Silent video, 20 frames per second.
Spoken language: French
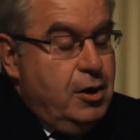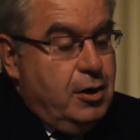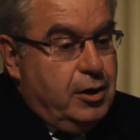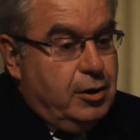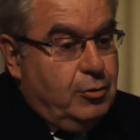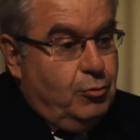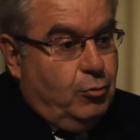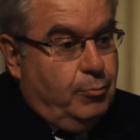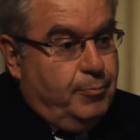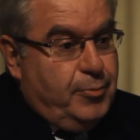
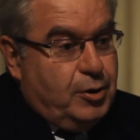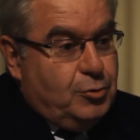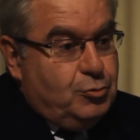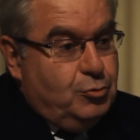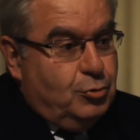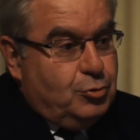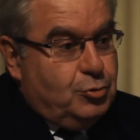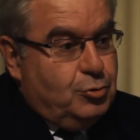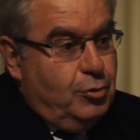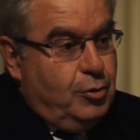Et donc, bien
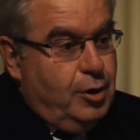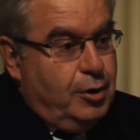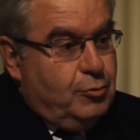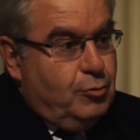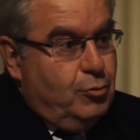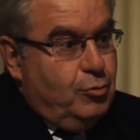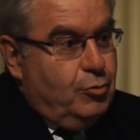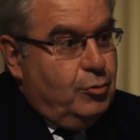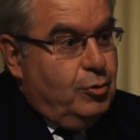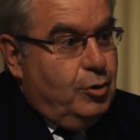sûr, cela,
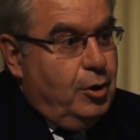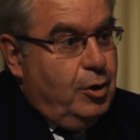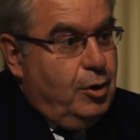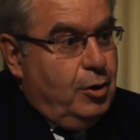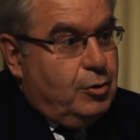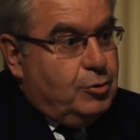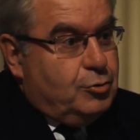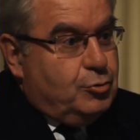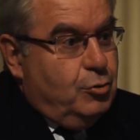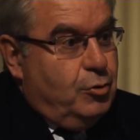de,
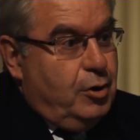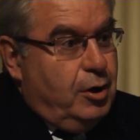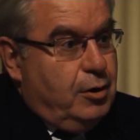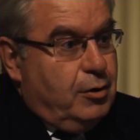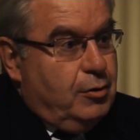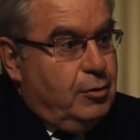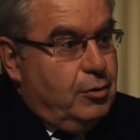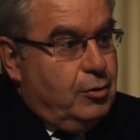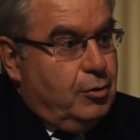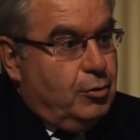
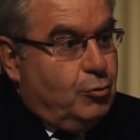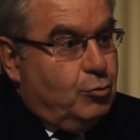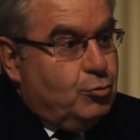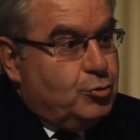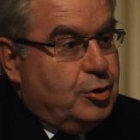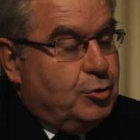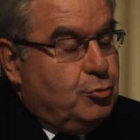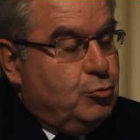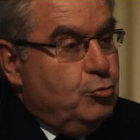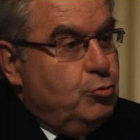cela
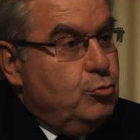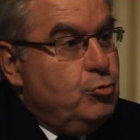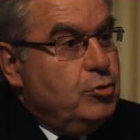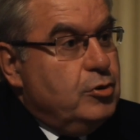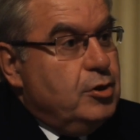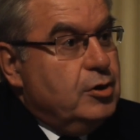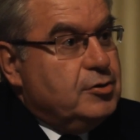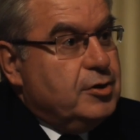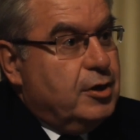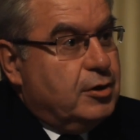constitue une
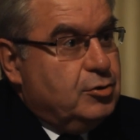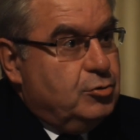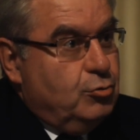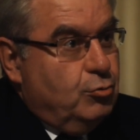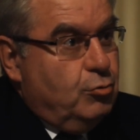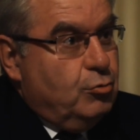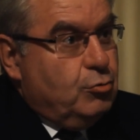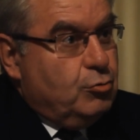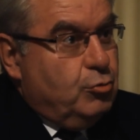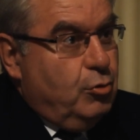des
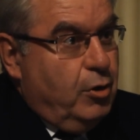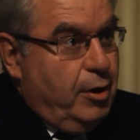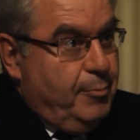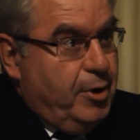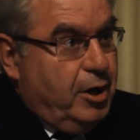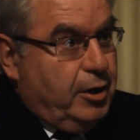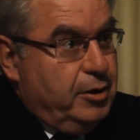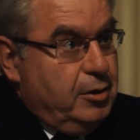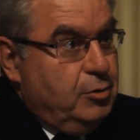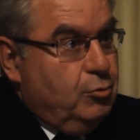actions de la
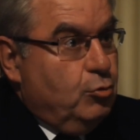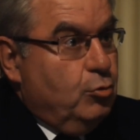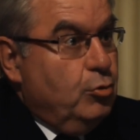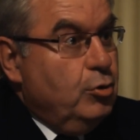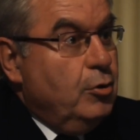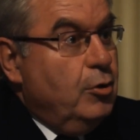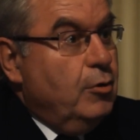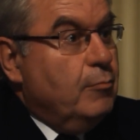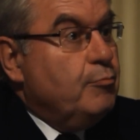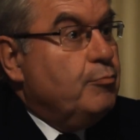marine de
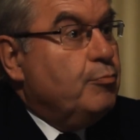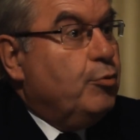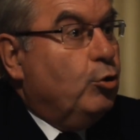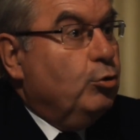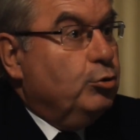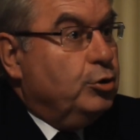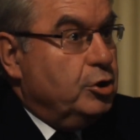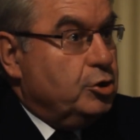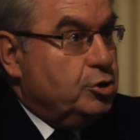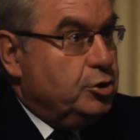
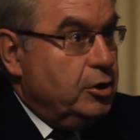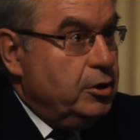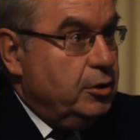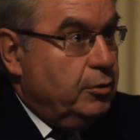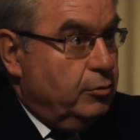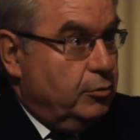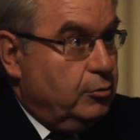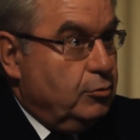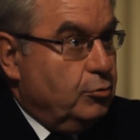protéger